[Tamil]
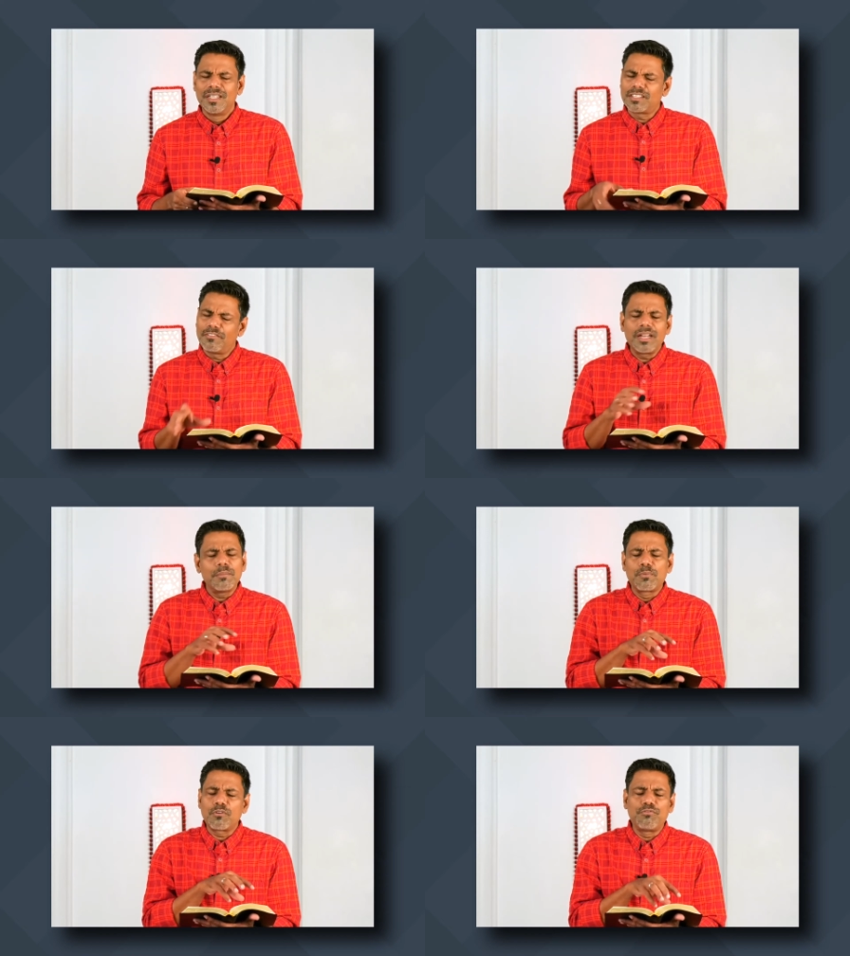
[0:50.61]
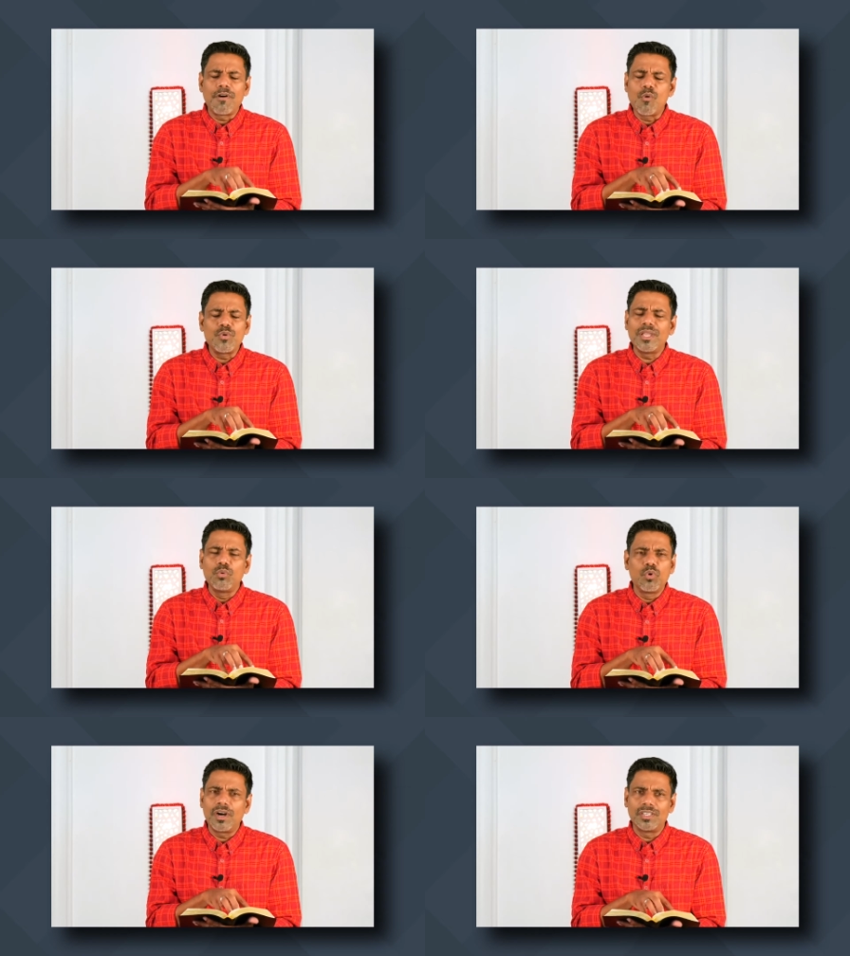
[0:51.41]
இட்ஸ் அ வெரி
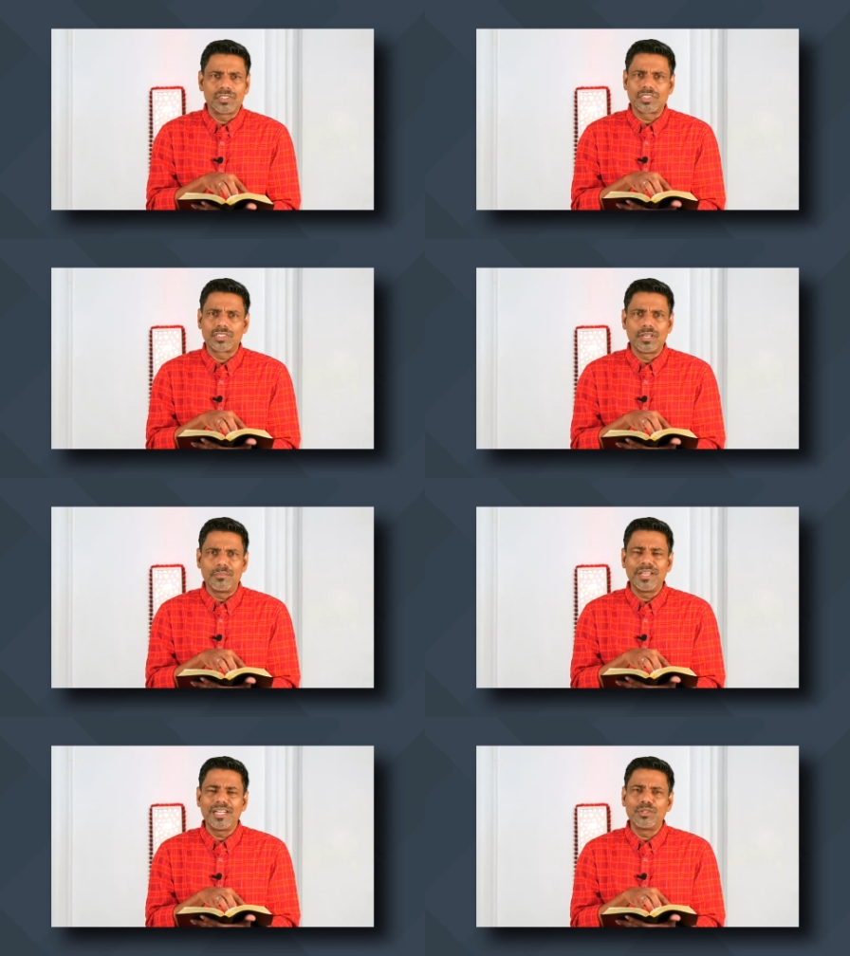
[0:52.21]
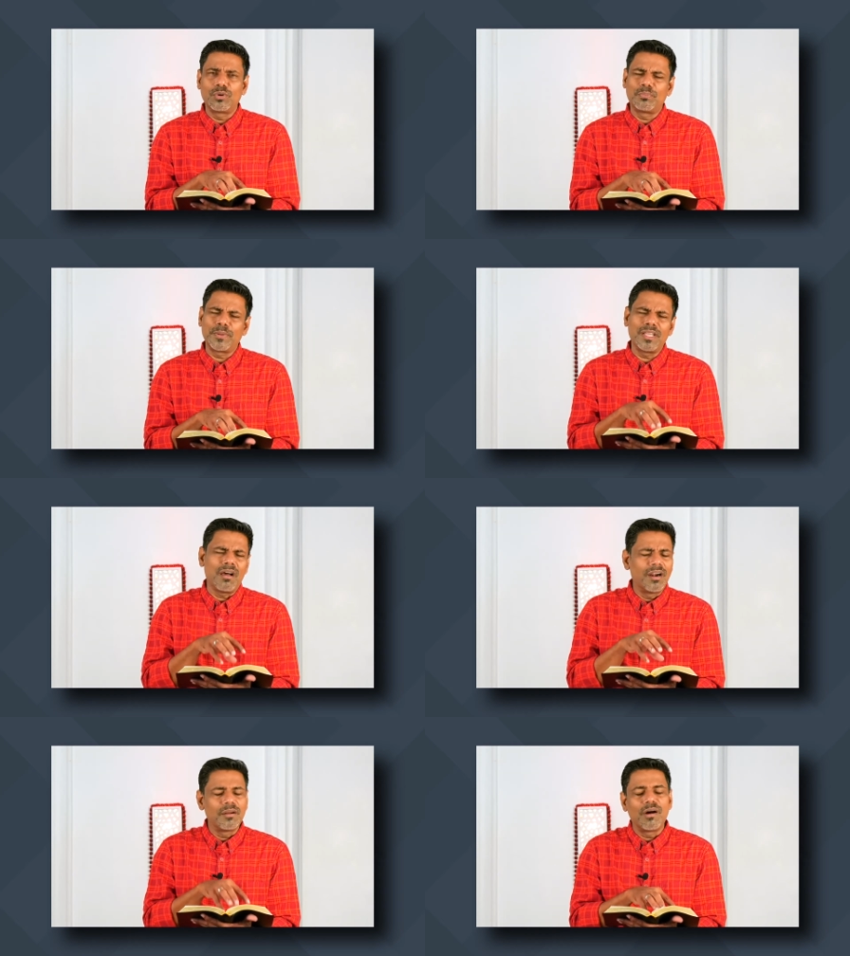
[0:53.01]
ப்ரொஃபவுண்டிங் வேர்ட்ஸ் ஆமேன் இது ஒரு பெரிய
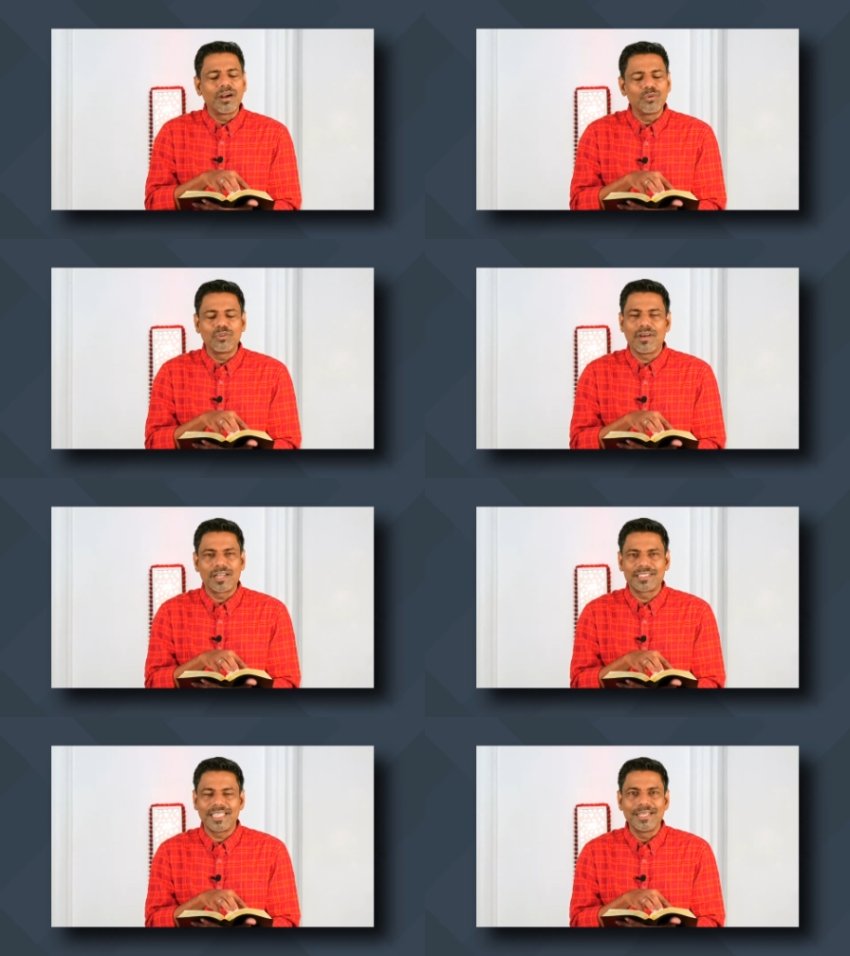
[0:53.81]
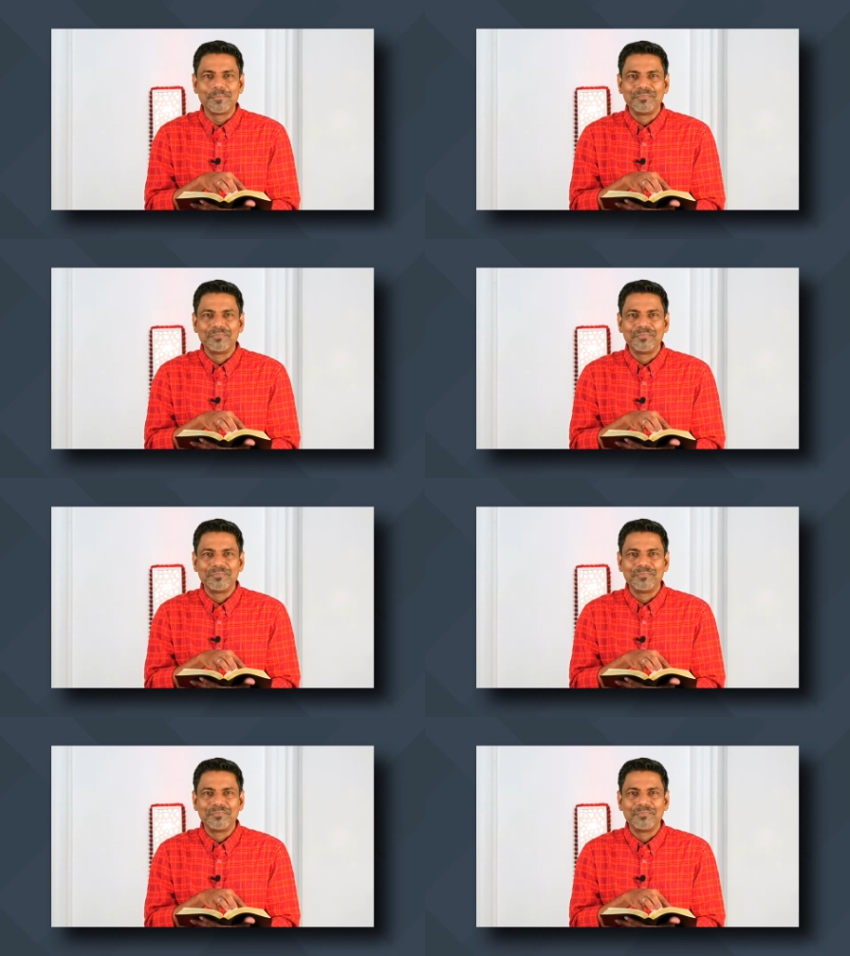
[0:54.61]
ஆழமான ஒரு வார்த்தை